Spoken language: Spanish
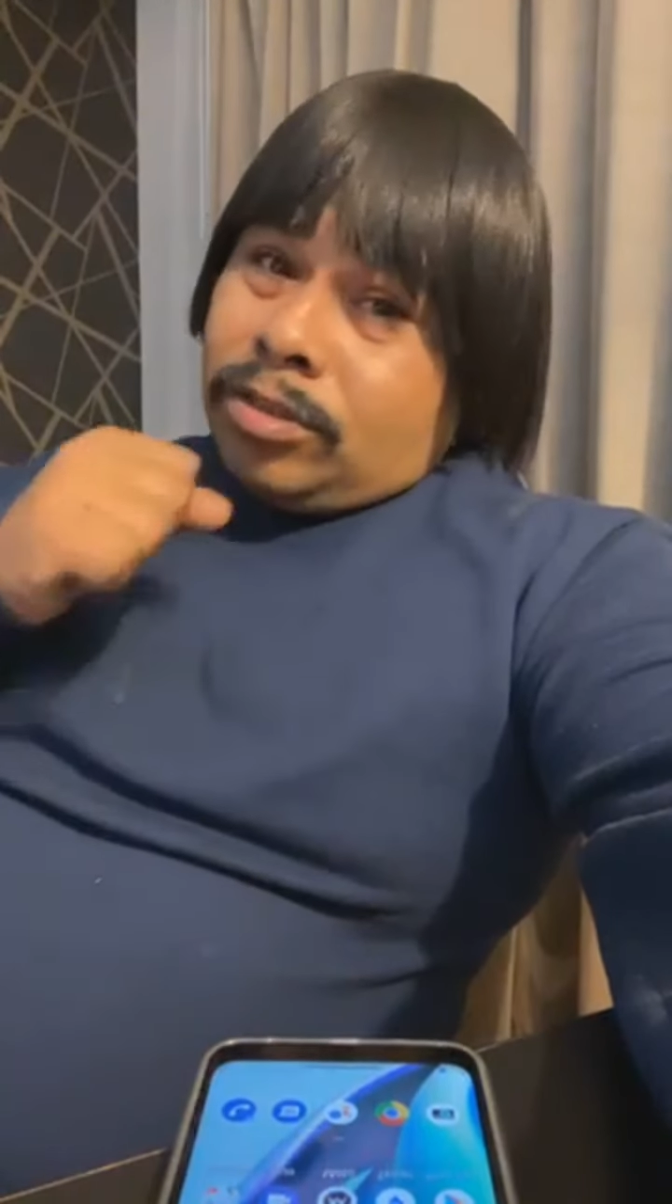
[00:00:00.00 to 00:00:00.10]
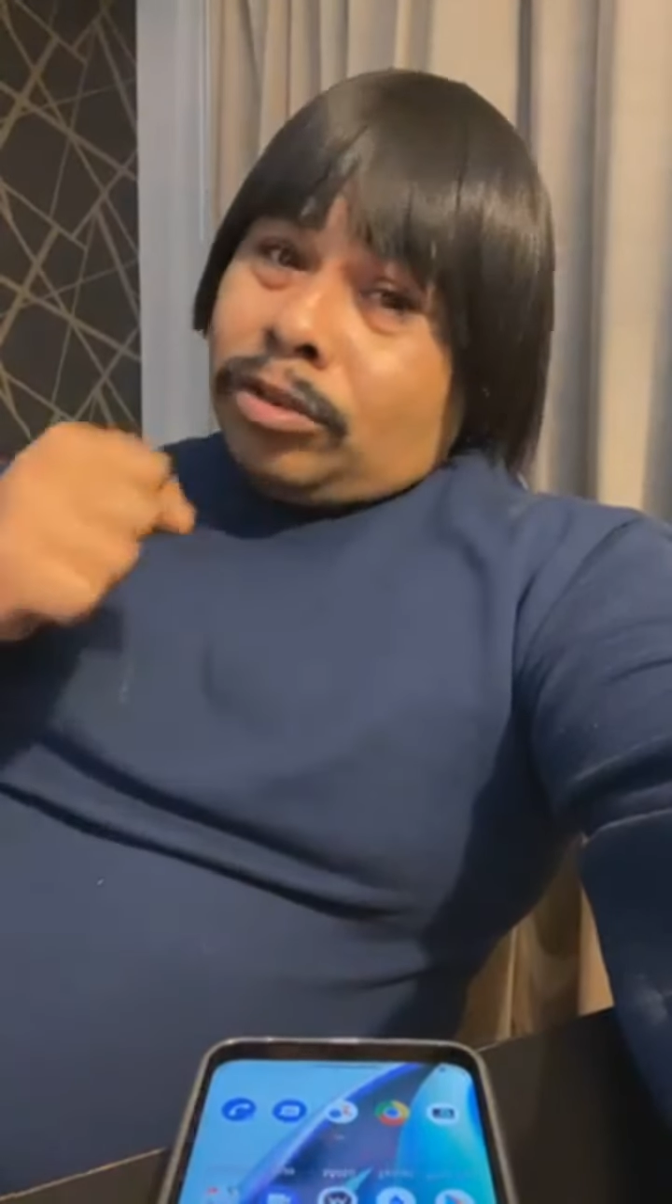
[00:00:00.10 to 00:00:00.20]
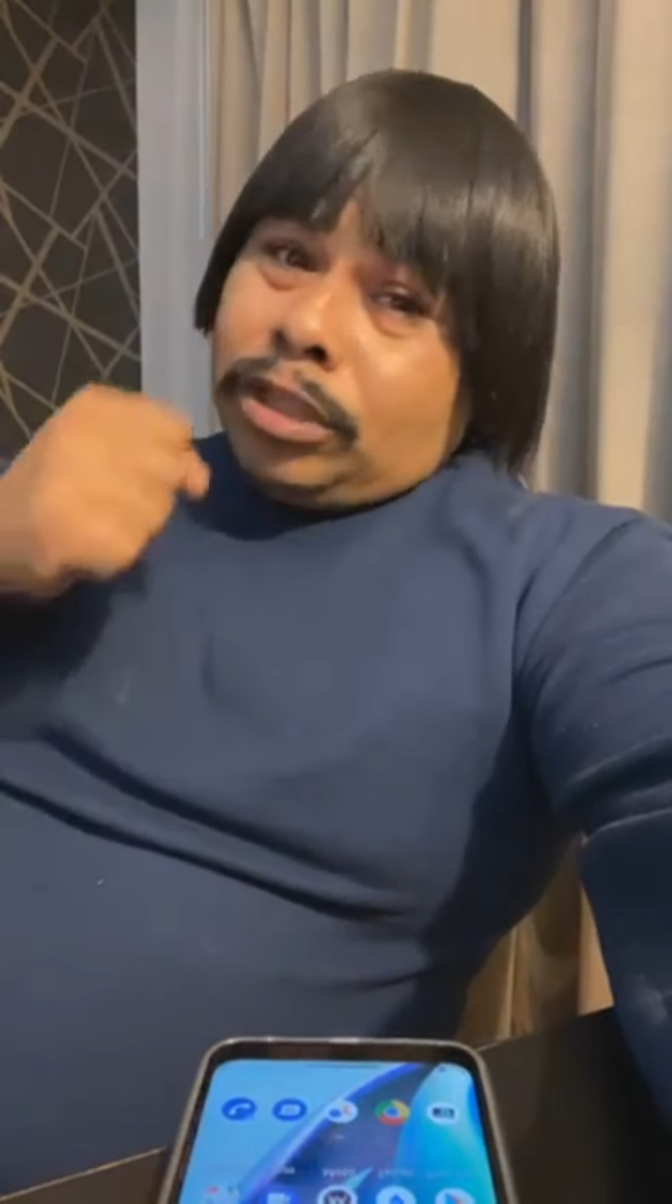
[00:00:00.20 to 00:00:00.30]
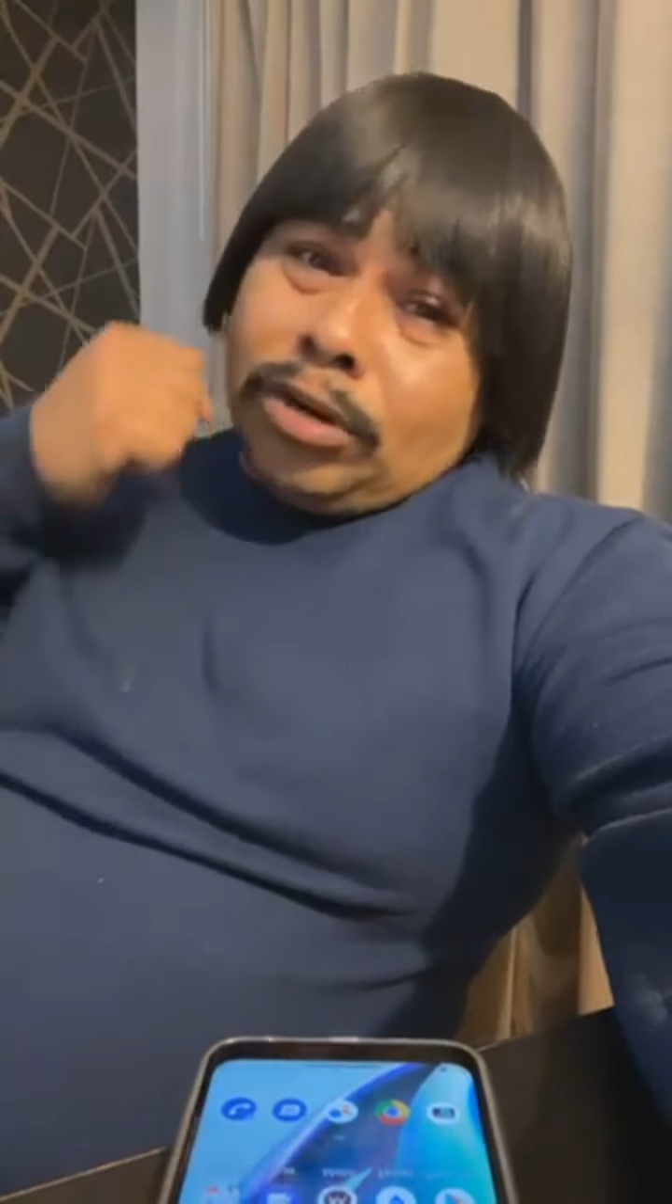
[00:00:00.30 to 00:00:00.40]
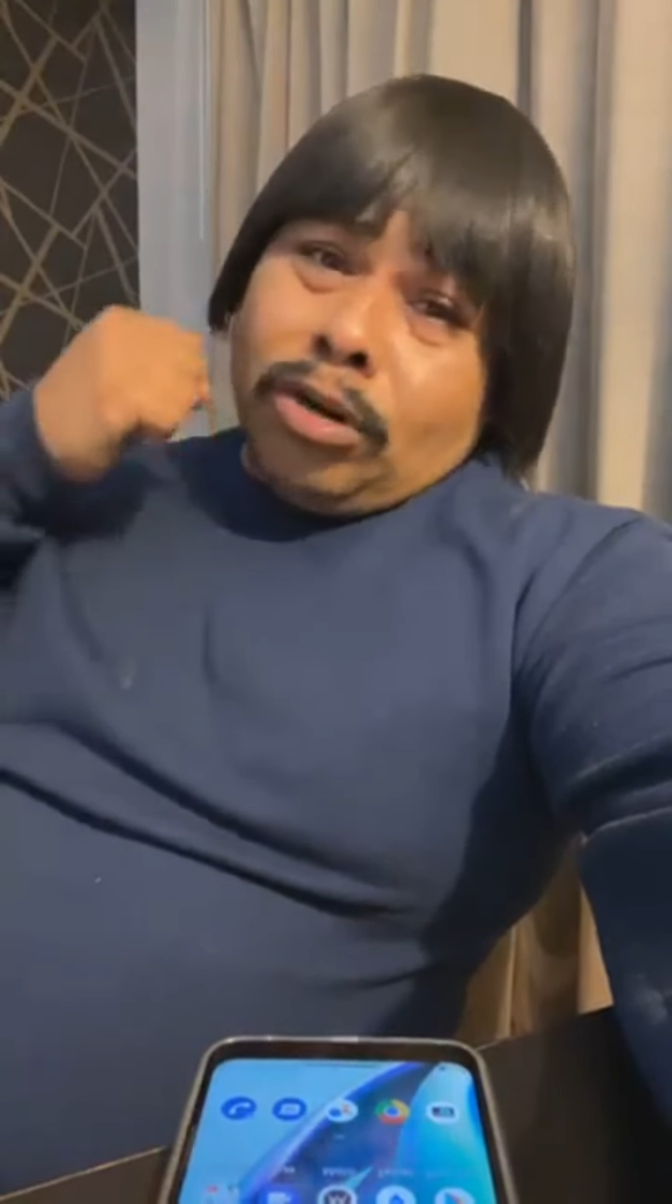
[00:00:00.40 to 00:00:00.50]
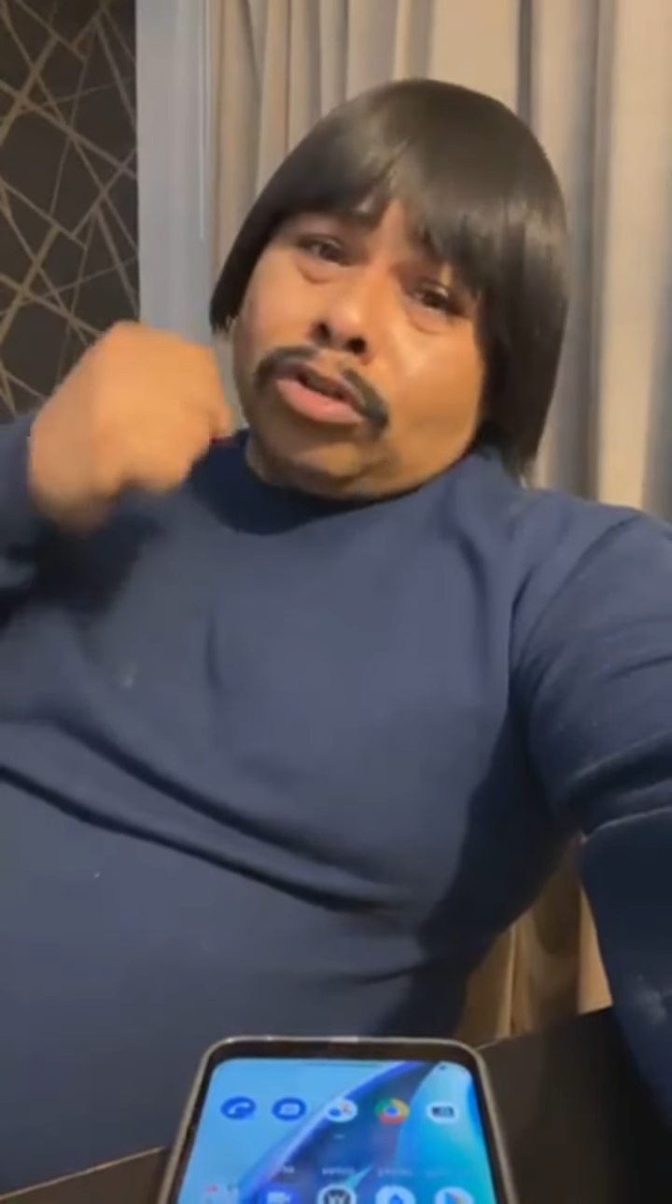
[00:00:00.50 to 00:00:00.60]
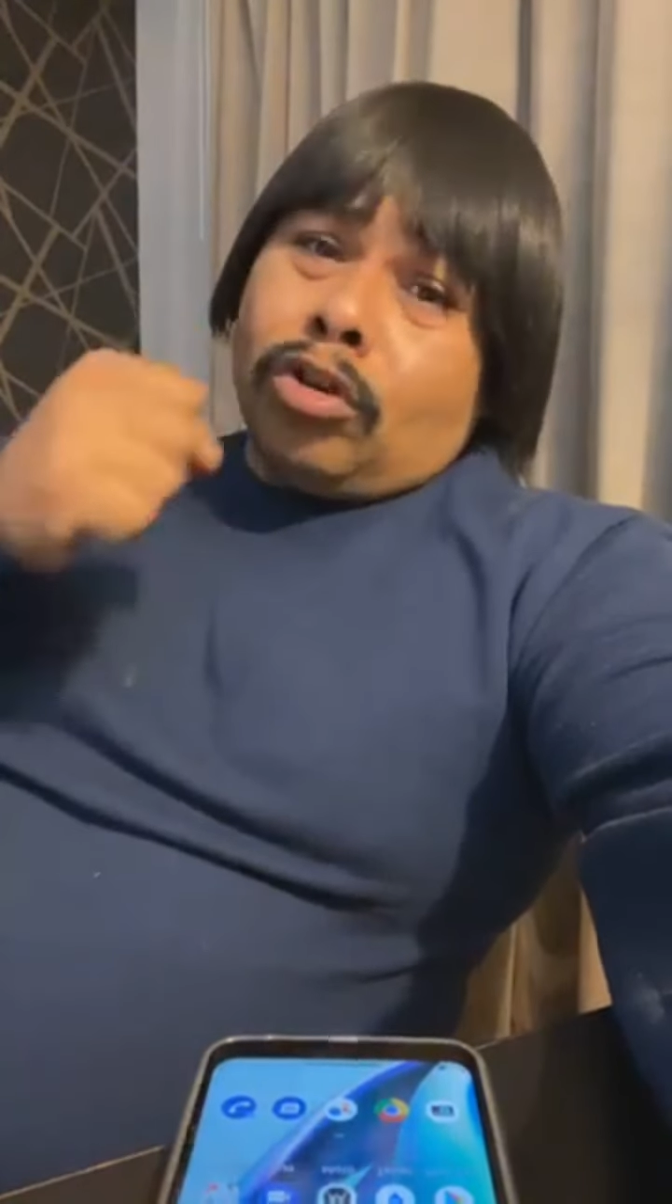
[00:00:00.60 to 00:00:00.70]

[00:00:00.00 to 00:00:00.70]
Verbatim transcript: yo tiro los